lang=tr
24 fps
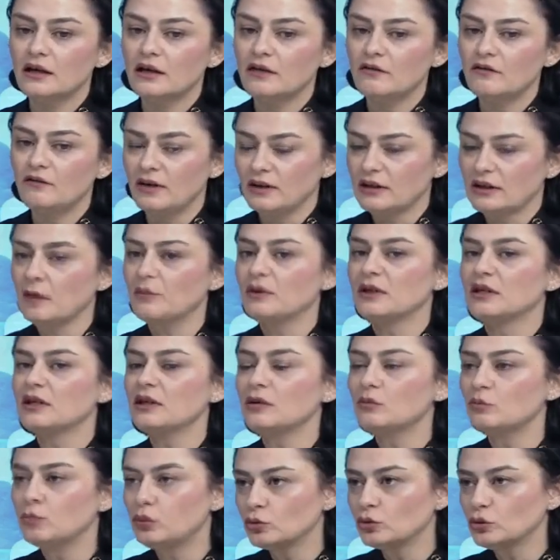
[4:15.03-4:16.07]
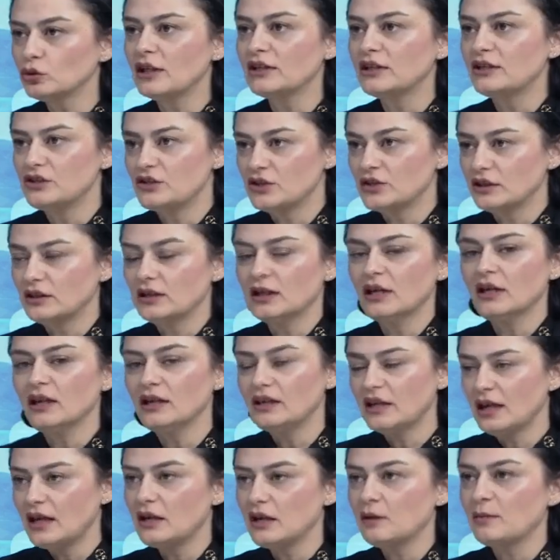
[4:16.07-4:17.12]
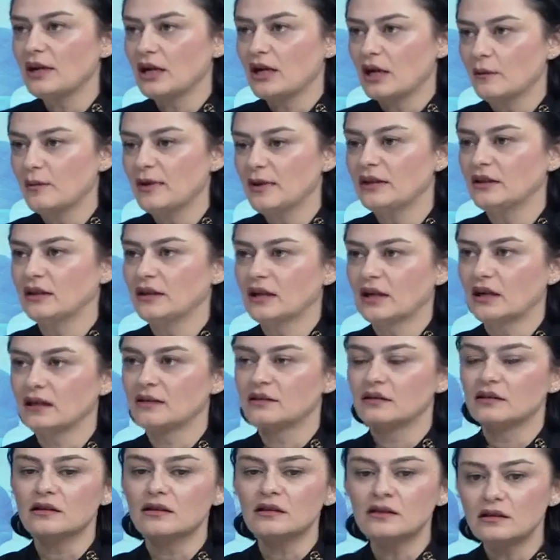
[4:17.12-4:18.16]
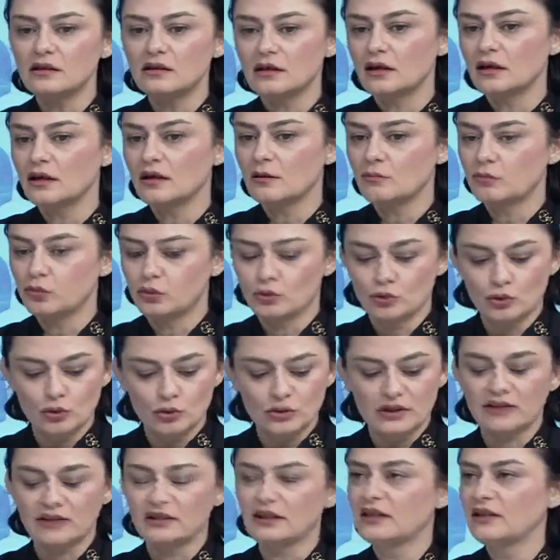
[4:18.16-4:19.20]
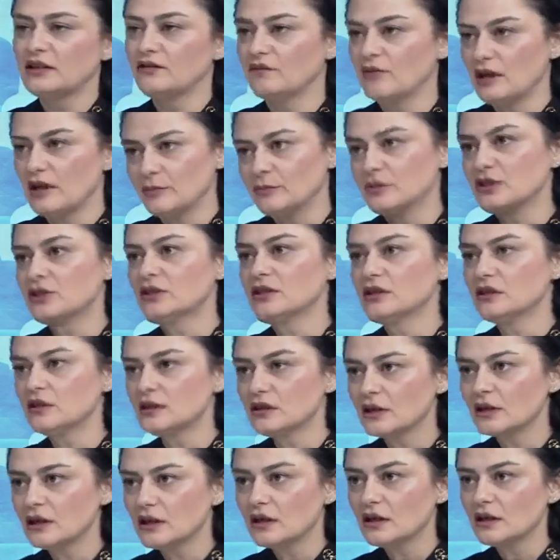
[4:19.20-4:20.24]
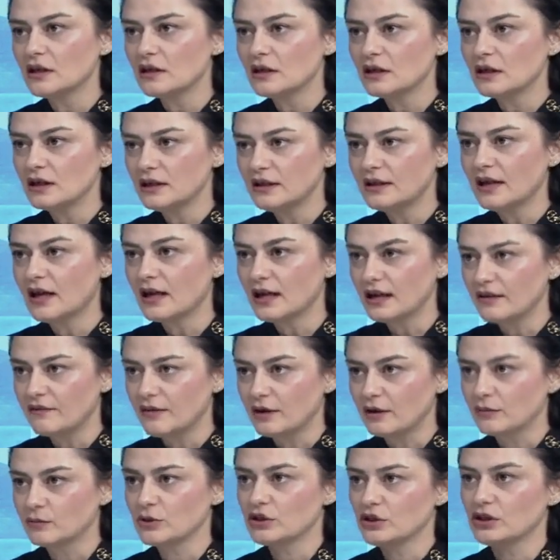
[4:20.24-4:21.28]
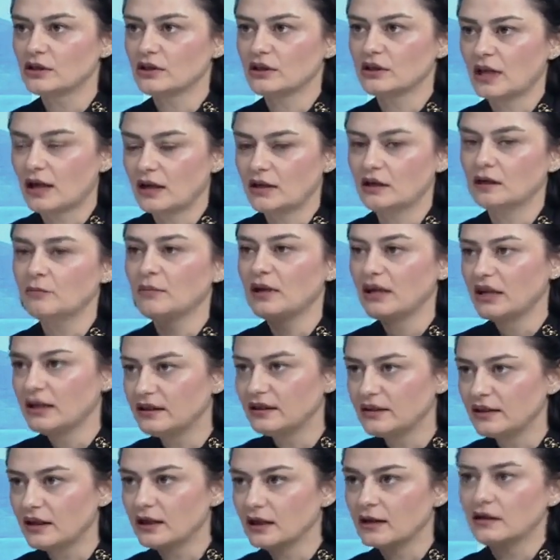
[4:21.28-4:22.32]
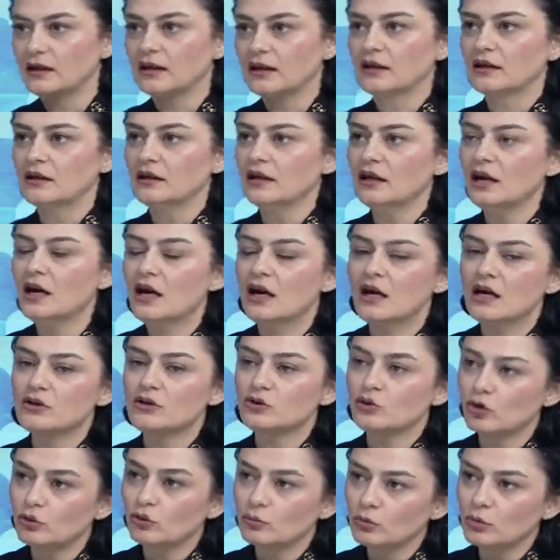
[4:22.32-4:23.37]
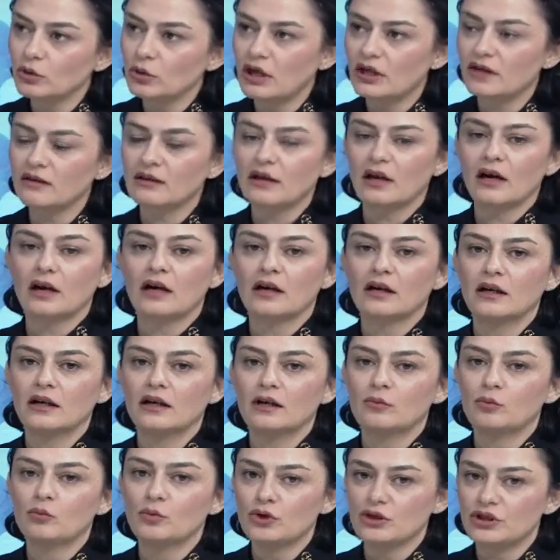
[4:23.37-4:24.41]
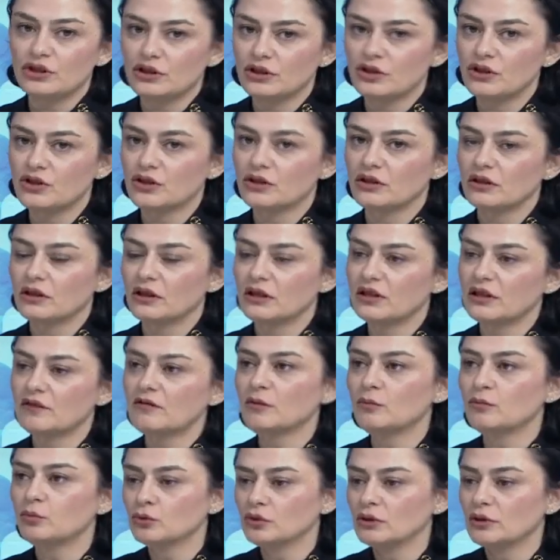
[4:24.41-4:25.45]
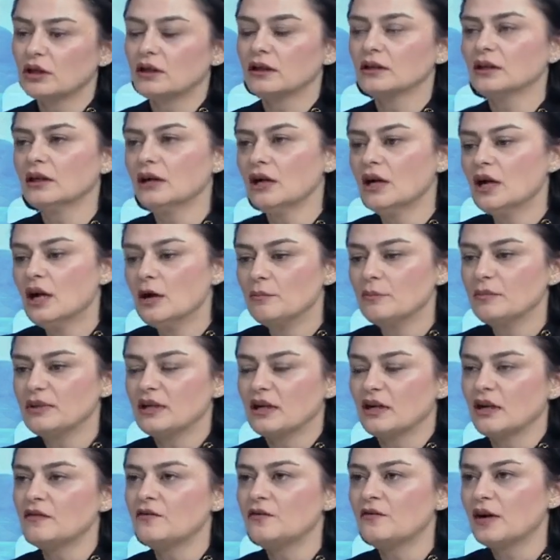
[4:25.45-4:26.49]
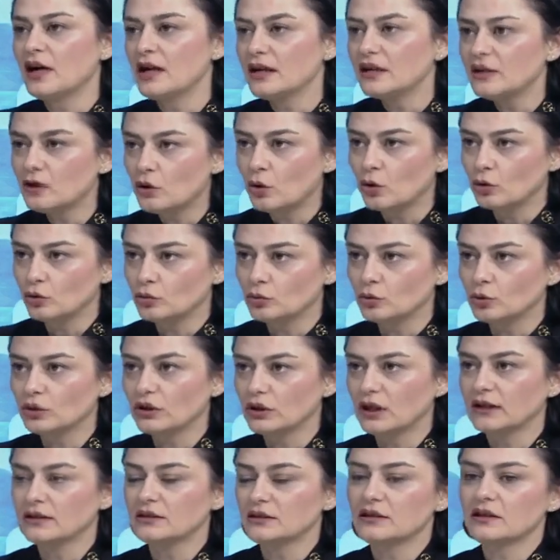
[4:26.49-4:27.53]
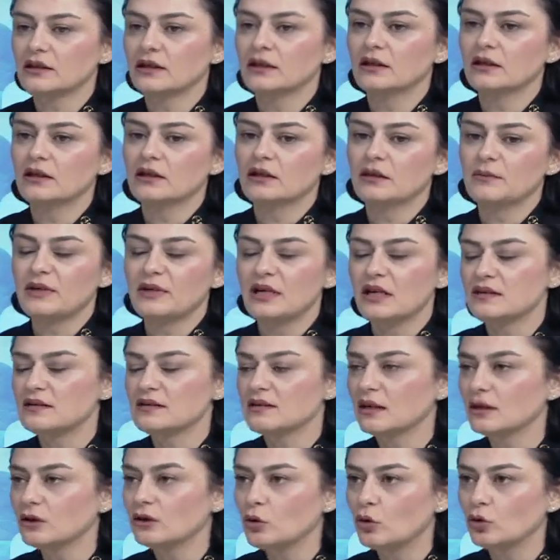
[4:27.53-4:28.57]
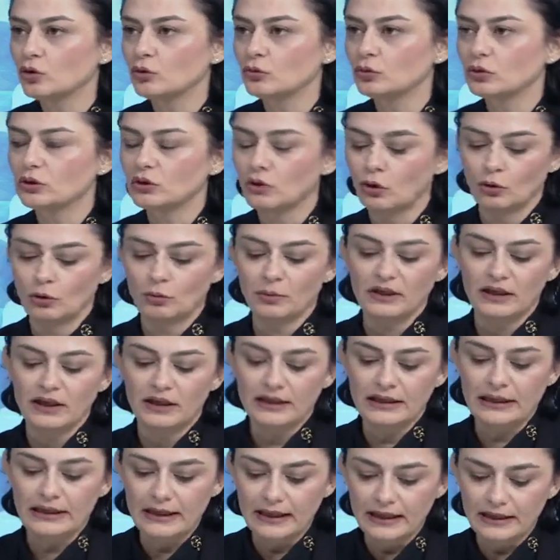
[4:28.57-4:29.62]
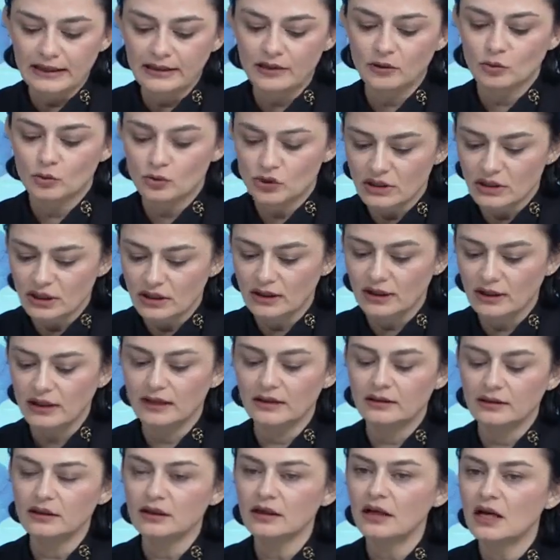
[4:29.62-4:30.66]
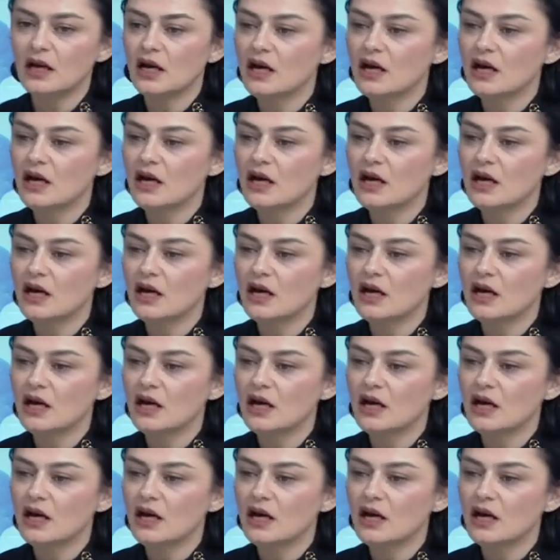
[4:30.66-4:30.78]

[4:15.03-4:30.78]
ve tabii ki bunun neticede neyi beraberinde getirir? E, bu ruhsatı kim vermiştir? E, idare vermiştir. Yani belediyedeki sorumlular da e, bu işin içindedir ve bunlar da birer fail konumundadır. E, birer sanık konumunda olmaları gerekir üzerineydi